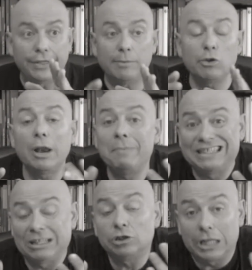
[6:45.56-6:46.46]
cerebro del
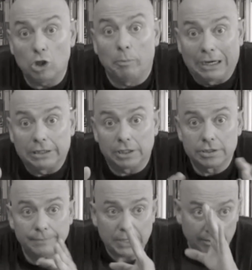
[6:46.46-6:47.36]
espectador tiene dos
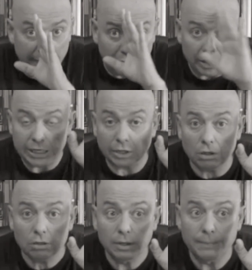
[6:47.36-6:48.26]
partes. El hemisferio
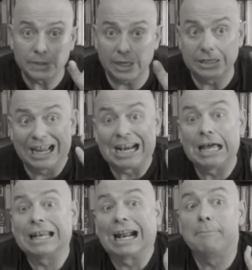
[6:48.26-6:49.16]
izquierdo, que se
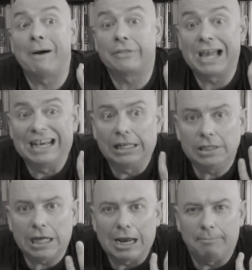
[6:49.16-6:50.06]
encarga de la capacidad
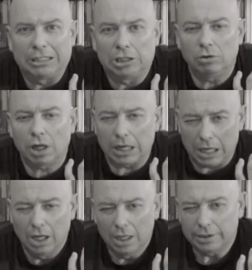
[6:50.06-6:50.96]
analítica, la parte
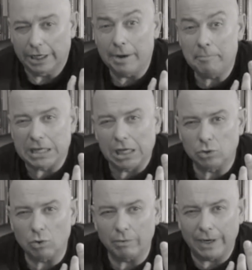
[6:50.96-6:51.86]
lógica, te quieren pillar el
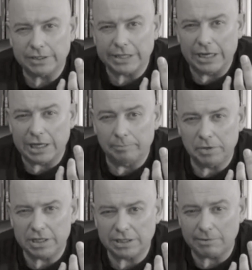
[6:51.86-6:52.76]
truco, ¿vale? Están ahí al
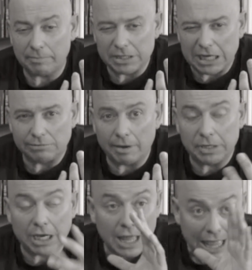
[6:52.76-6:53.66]
pille, te voy a pillar, te voy a
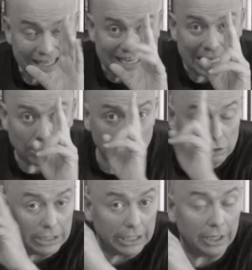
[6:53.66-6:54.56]
pillar. Y el lado,
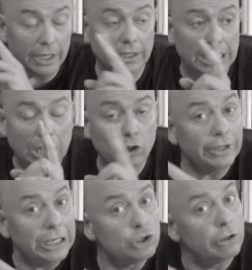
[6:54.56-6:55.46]
eh, y el lado
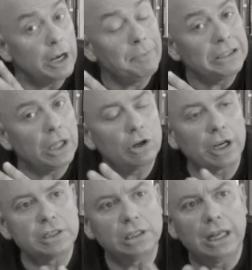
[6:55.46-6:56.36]
derecho del espectador,
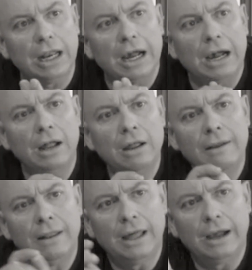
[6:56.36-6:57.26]
que es el de la,
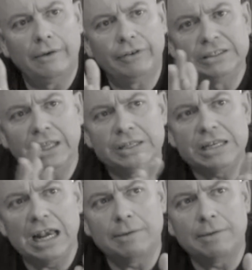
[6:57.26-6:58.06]
fantasía,